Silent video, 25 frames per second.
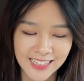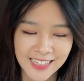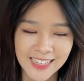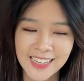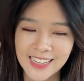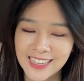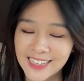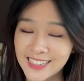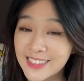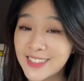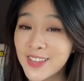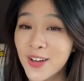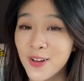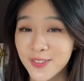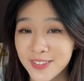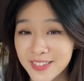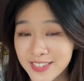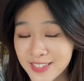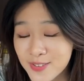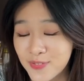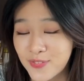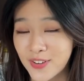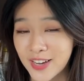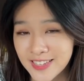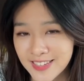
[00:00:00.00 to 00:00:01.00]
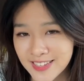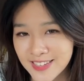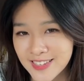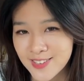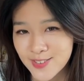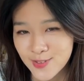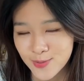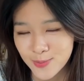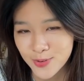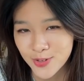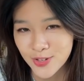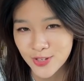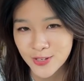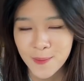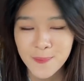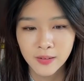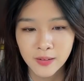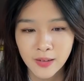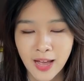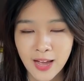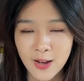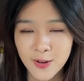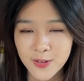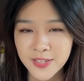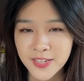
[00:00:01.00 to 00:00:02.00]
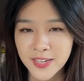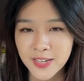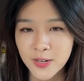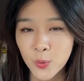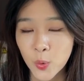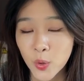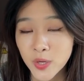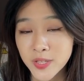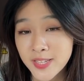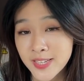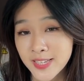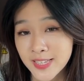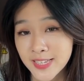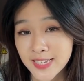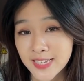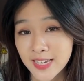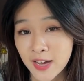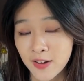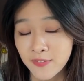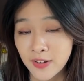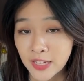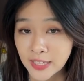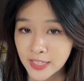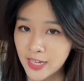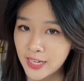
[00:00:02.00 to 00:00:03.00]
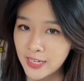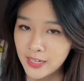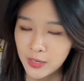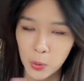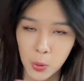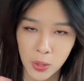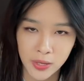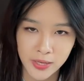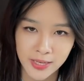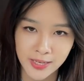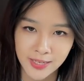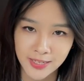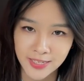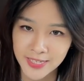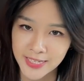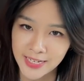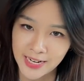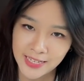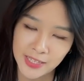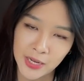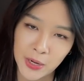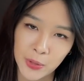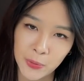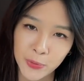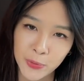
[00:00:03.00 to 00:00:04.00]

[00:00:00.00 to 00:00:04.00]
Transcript: 哎，到底是发生了什么事，还有一些我自己的想法，大家也欢迎一起来讨